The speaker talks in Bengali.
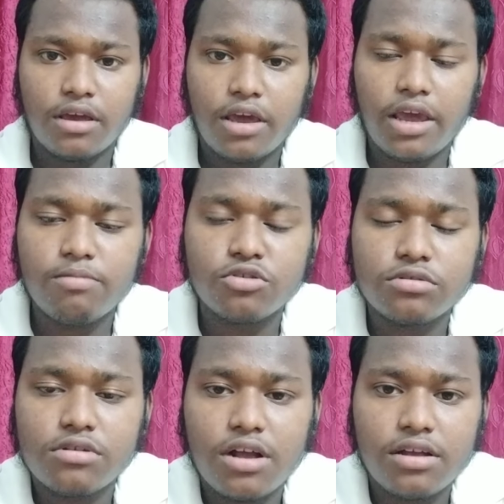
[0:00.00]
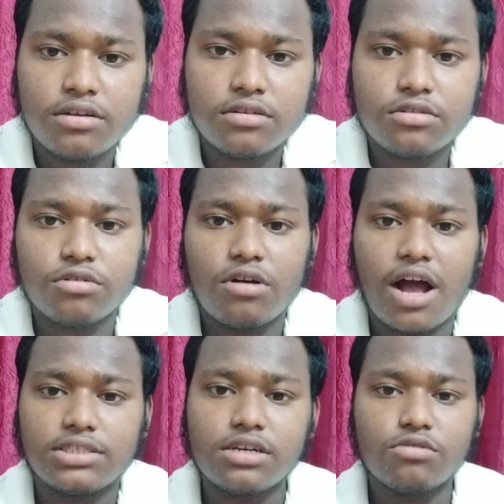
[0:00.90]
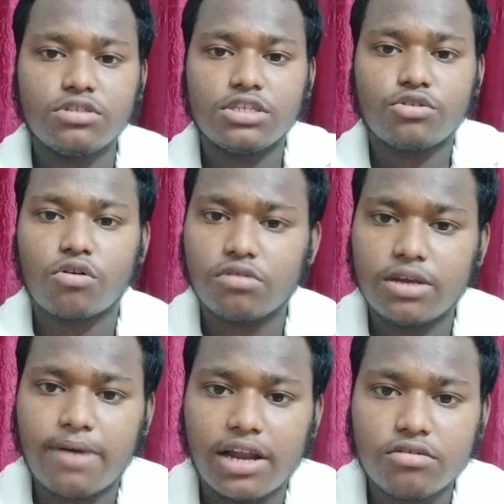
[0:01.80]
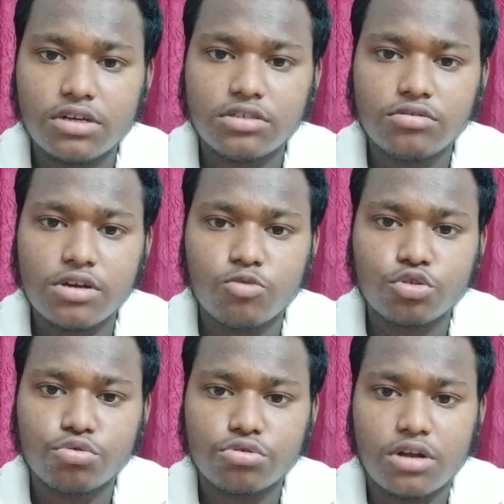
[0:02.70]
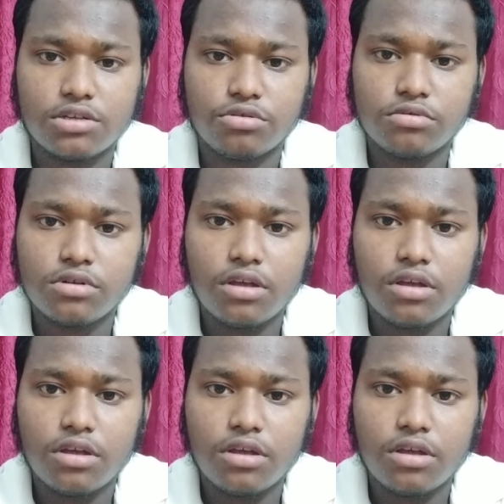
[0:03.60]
হে বন্ধুরা তো আশা করছি সকলেই ভালো আছো এবং সুস্থ আছো